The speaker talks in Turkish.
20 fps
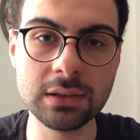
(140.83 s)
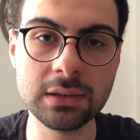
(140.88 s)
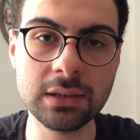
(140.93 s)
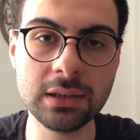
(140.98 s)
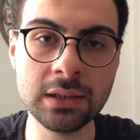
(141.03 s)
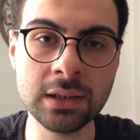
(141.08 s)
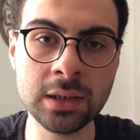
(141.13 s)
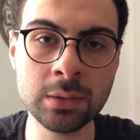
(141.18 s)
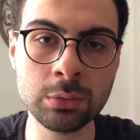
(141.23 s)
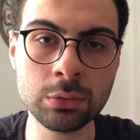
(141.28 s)

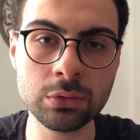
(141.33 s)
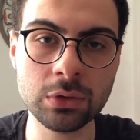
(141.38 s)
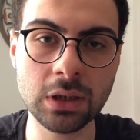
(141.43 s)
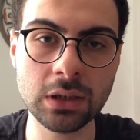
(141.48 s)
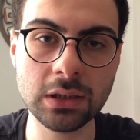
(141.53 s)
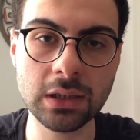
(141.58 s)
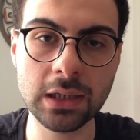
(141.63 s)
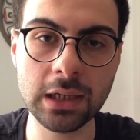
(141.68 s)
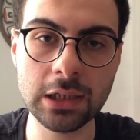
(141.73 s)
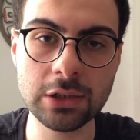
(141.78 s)
Dilde
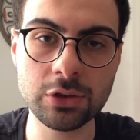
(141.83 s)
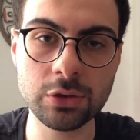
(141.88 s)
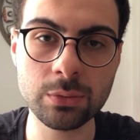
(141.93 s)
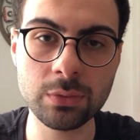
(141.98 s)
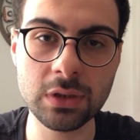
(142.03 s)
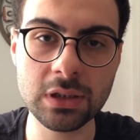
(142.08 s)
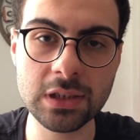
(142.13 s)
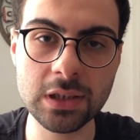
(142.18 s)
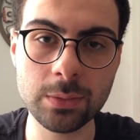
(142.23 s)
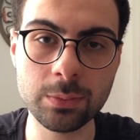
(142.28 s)
bulunan
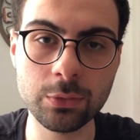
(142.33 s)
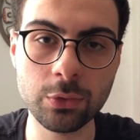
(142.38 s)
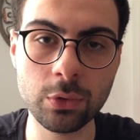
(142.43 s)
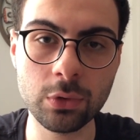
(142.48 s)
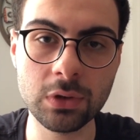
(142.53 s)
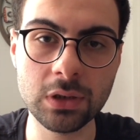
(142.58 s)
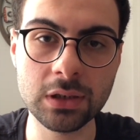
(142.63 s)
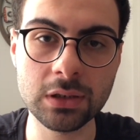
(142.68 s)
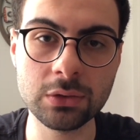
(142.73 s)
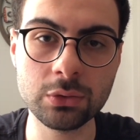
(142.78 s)
kalsiyum
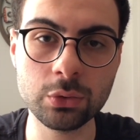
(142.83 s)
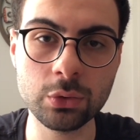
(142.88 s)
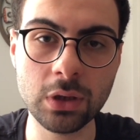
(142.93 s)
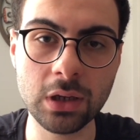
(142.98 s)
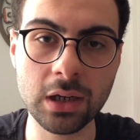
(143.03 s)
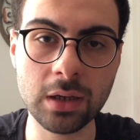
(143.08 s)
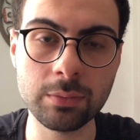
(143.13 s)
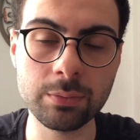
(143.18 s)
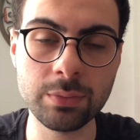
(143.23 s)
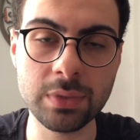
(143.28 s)
reseptörlerini
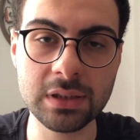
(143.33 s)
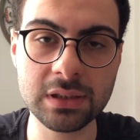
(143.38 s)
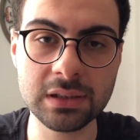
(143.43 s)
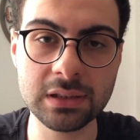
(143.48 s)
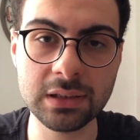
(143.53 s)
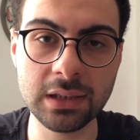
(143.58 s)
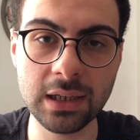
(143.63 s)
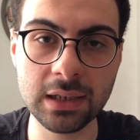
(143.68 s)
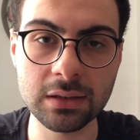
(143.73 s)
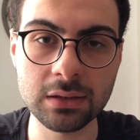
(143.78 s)
uyaran
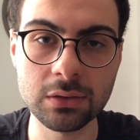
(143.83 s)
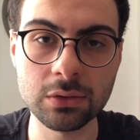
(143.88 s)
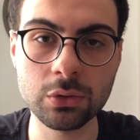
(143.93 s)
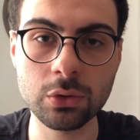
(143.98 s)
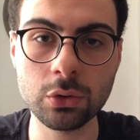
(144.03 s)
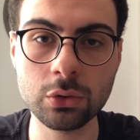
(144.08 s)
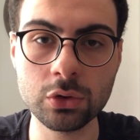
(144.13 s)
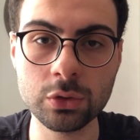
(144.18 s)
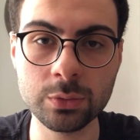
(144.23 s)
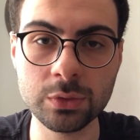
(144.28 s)
besinler
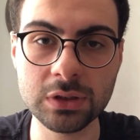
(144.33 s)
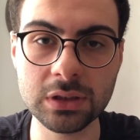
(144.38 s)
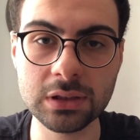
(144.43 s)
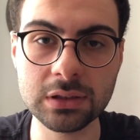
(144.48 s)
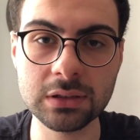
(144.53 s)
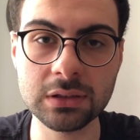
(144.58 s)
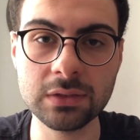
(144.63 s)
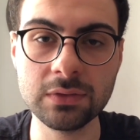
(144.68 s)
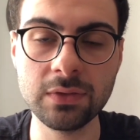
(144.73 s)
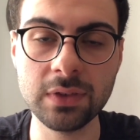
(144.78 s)
kokumi
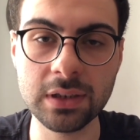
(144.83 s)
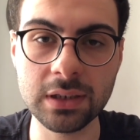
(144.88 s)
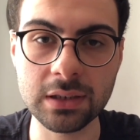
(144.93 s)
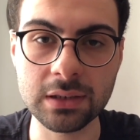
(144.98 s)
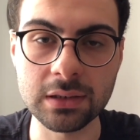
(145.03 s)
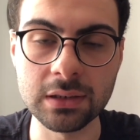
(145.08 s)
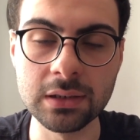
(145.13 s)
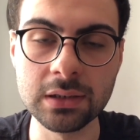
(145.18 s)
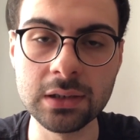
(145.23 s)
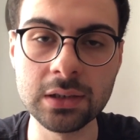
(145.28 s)
tadını
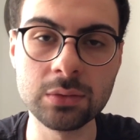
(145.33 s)
verir.